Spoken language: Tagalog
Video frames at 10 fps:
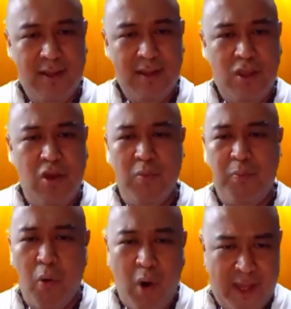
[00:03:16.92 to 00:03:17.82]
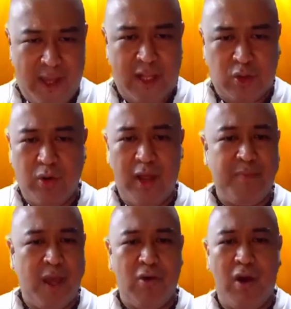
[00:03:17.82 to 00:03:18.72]
yung buhay na tulad
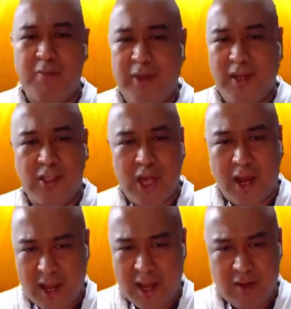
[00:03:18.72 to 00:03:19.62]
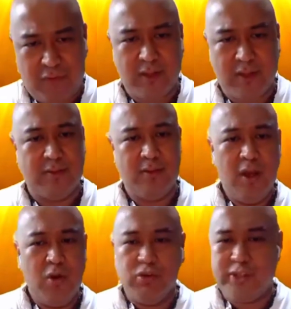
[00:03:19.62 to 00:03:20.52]
meron kami ni Jack Canfield,
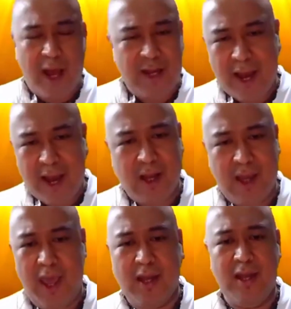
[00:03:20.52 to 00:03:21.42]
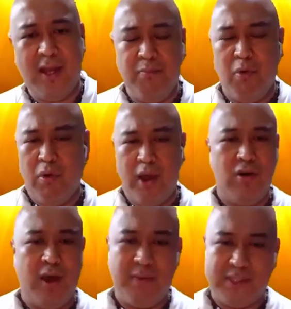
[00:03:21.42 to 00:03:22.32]
kung saan lahat ng area ng buhay
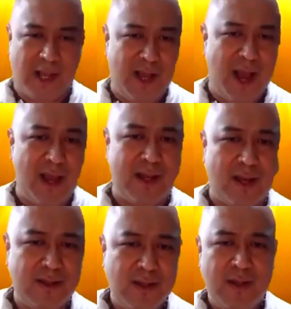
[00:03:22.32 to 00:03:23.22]
nyo ay masagana.